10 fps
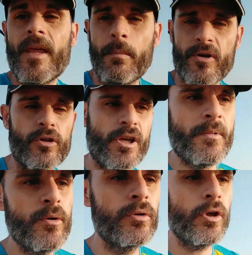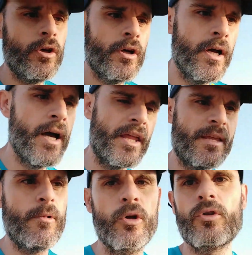Después de esos tres minutos,
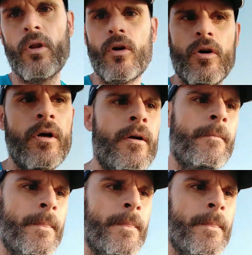hacemos otros dos.